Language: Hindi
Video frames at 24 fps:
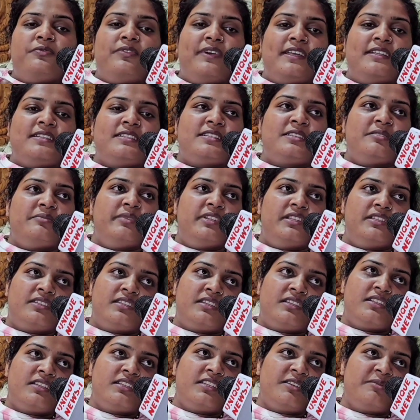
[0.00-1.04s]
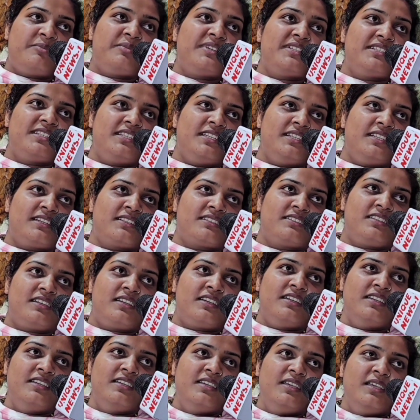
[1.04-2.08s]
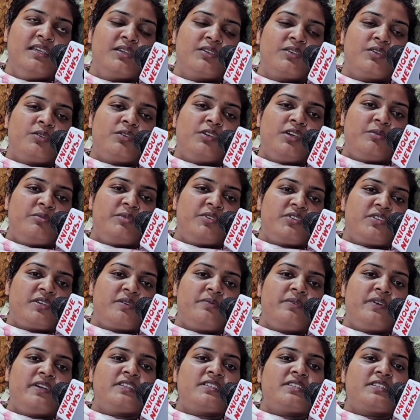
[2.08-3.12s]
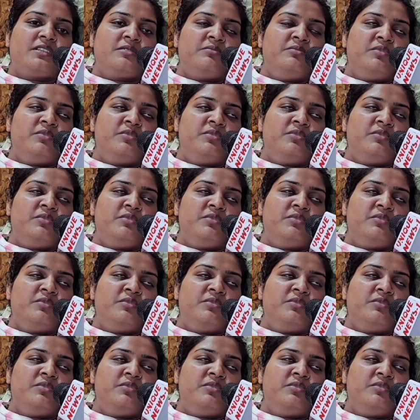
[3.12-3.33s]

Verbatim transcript: फैंस से मिलते नहीं हैं मन नहीं लगता है क्योंकि हमेशा फैंस के